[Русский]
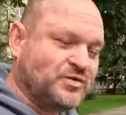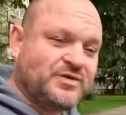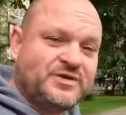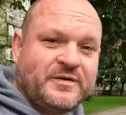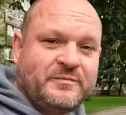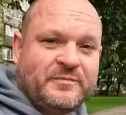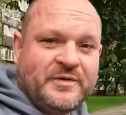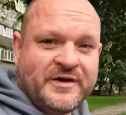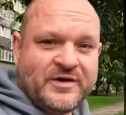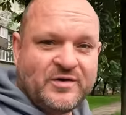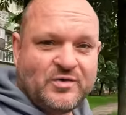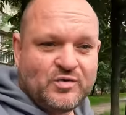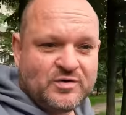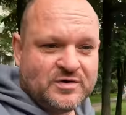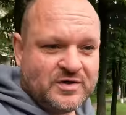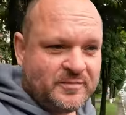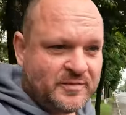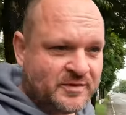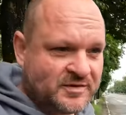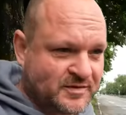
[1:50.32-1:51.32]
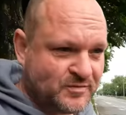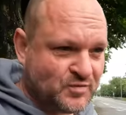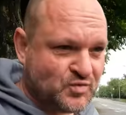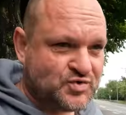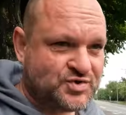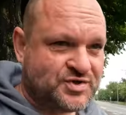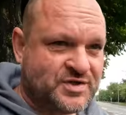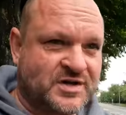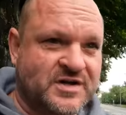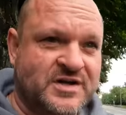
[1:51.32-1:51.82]
пункте перехода,
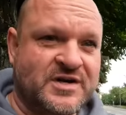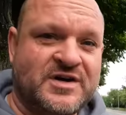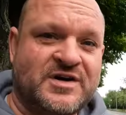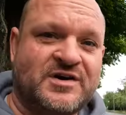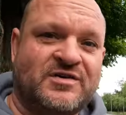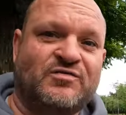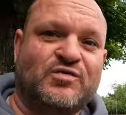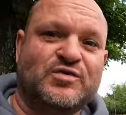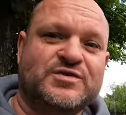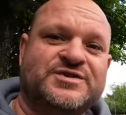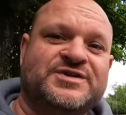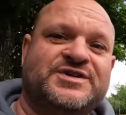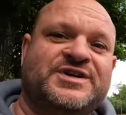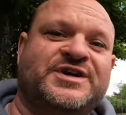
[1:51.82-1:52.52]
потому что вот